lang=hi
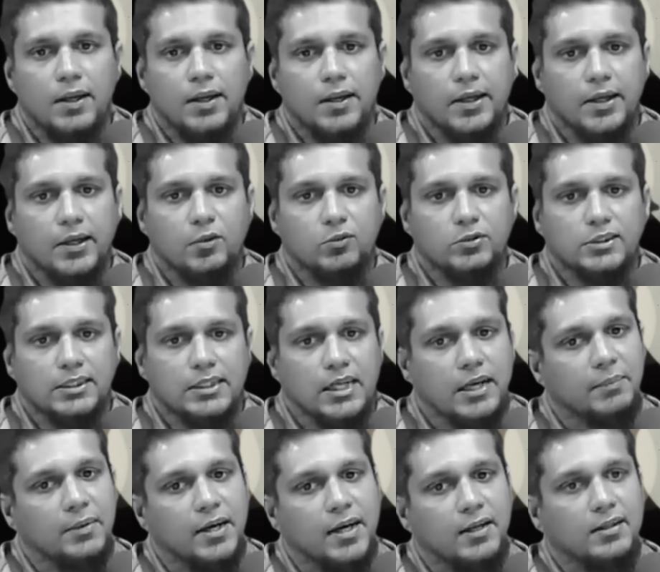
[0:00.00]
लेकिन
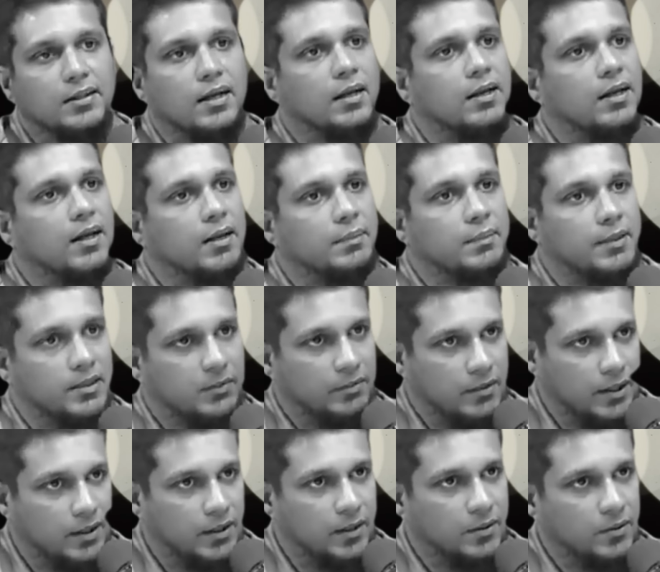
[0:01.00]
उसके बाद अल्लाह पे
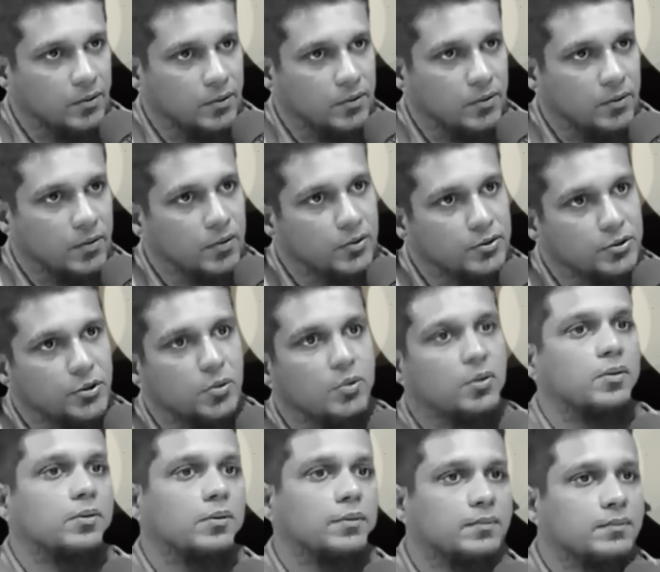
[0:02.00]
तवक्ल करो और
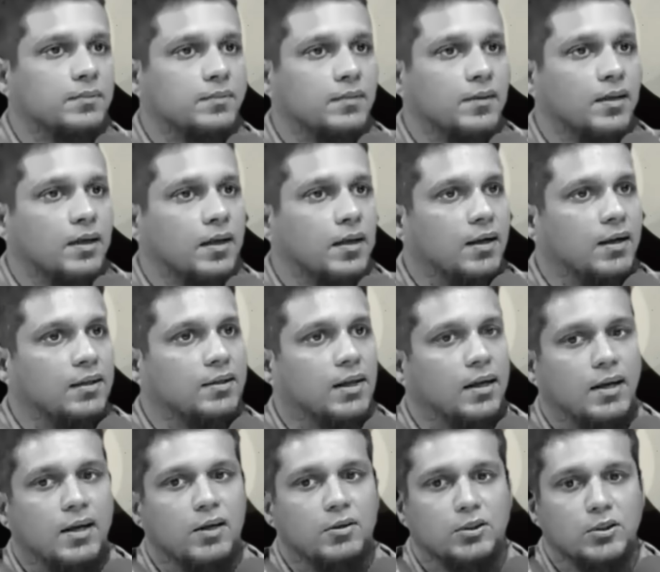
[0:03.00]
छोड़ दो अल्लाह
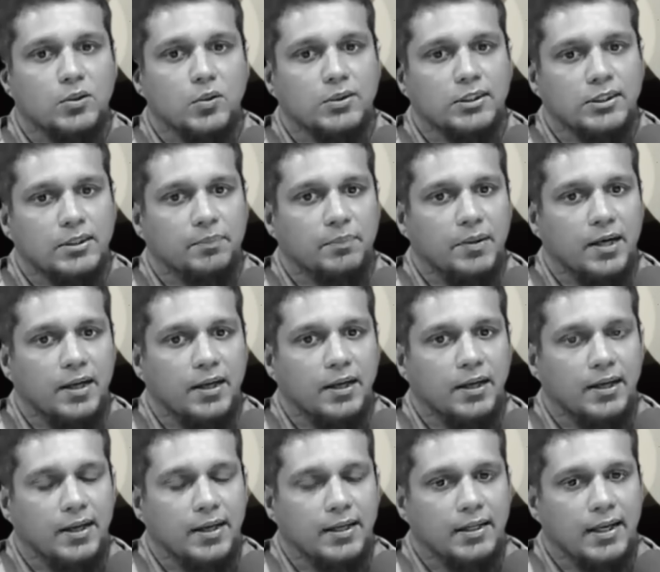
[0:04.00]
ताला उसको संभाल
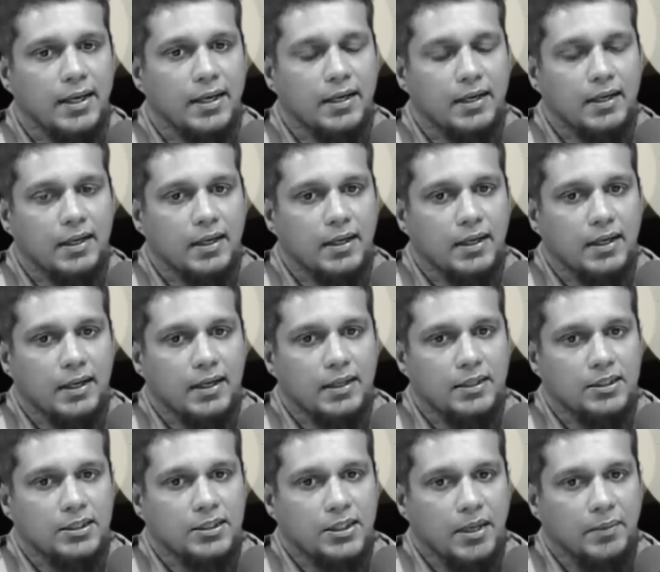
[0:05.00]
लेगा आई थिंक
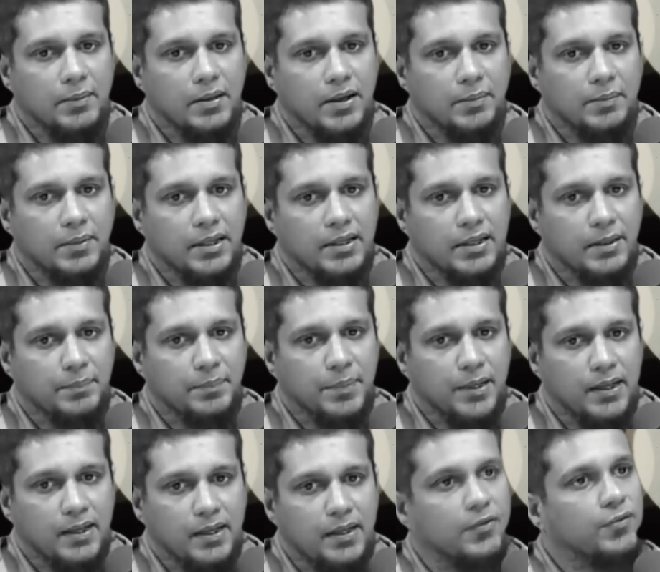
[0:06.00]
जब हमें ये
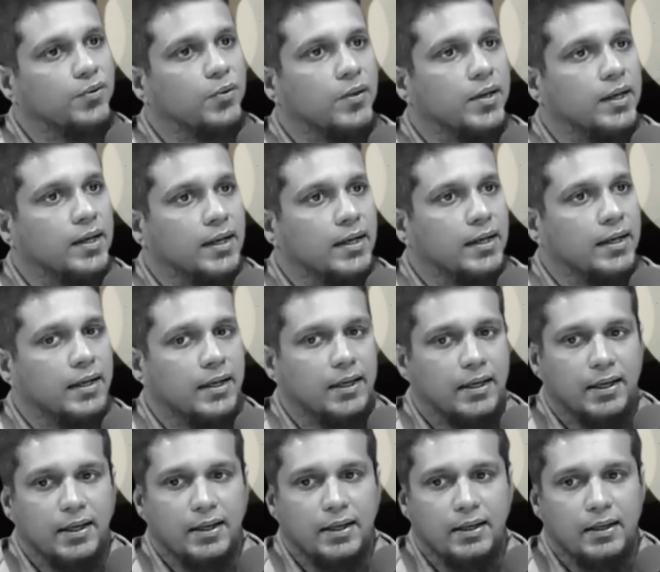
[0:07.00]
बिलीफ हो गया ना
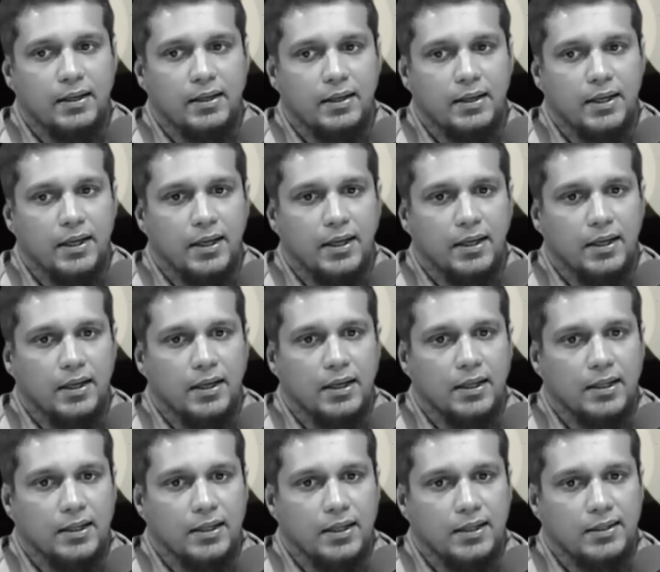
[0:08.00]
कि
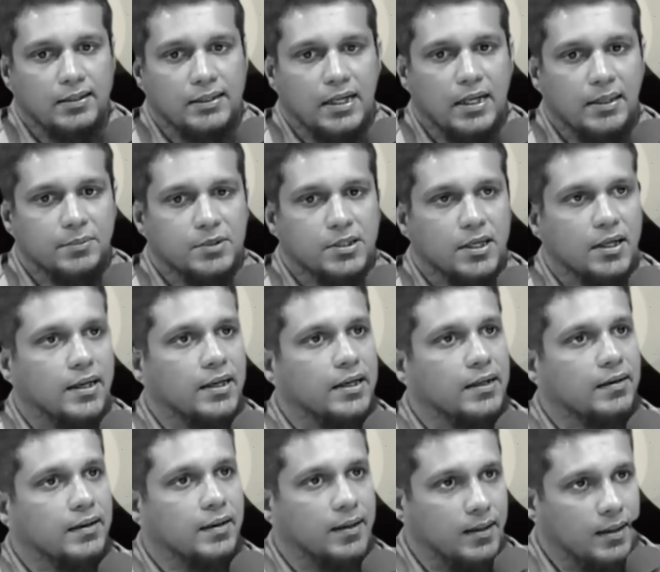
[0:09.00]
कायनात का निज़ाम
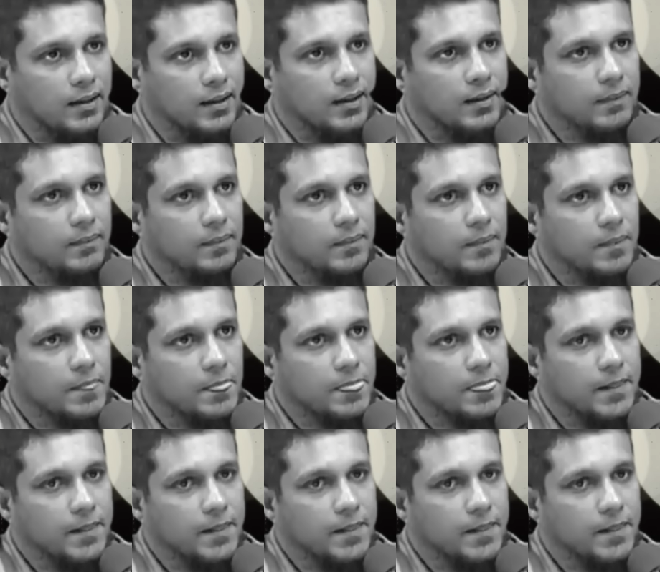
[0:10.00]
चलाने वाला अल्लाह